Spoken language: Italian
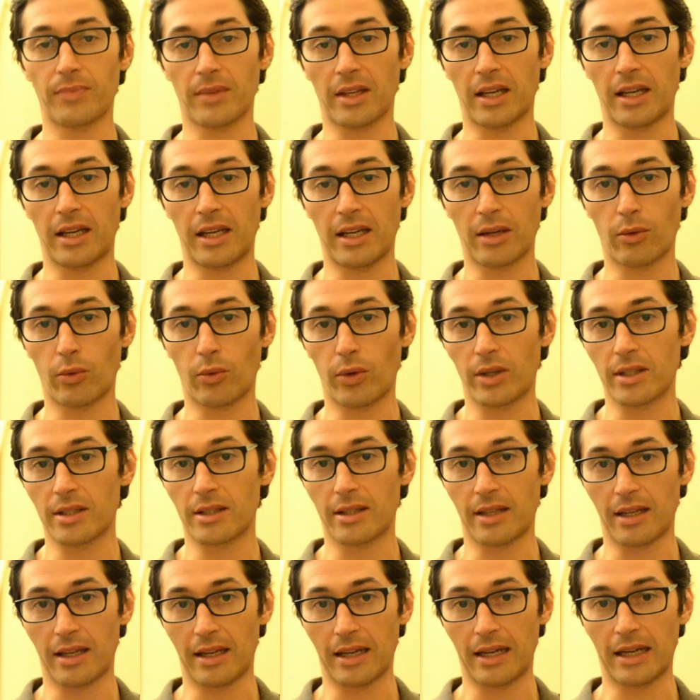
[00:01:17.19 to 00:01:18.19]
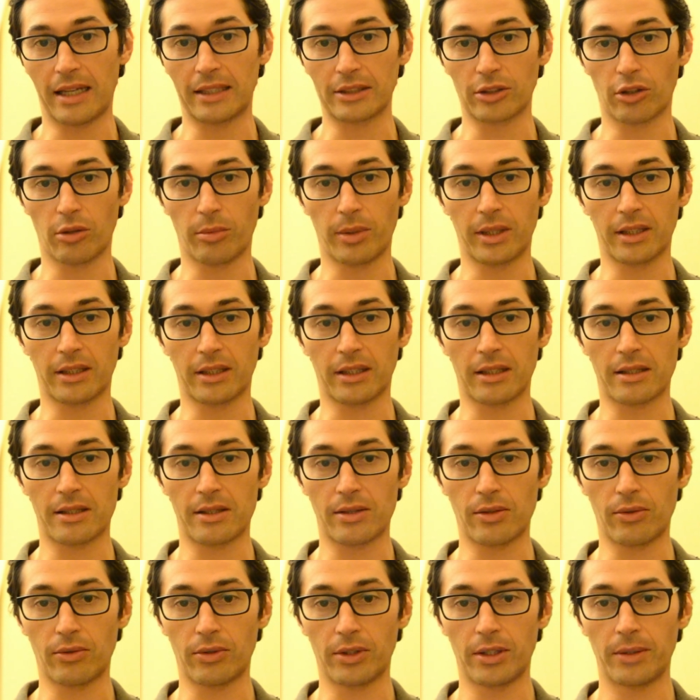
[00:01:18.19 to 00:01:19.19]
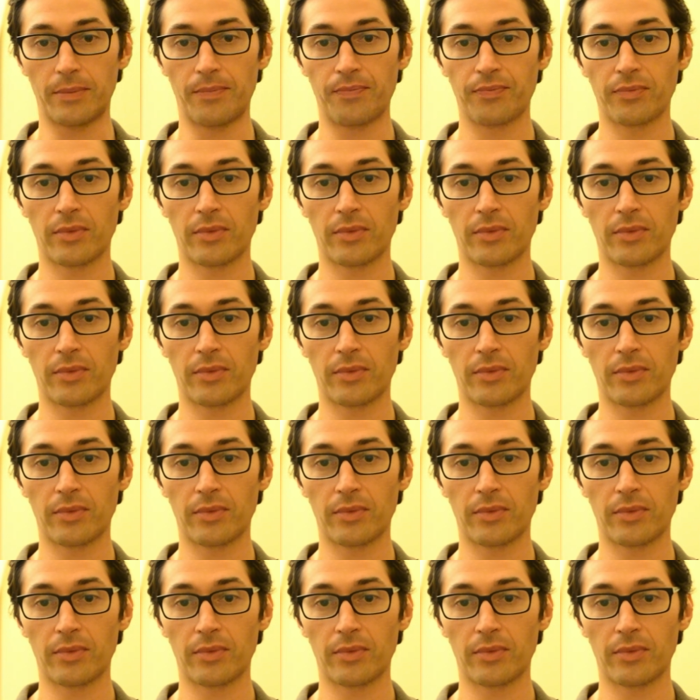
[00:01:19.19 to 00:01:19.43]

e queste argomentazioni.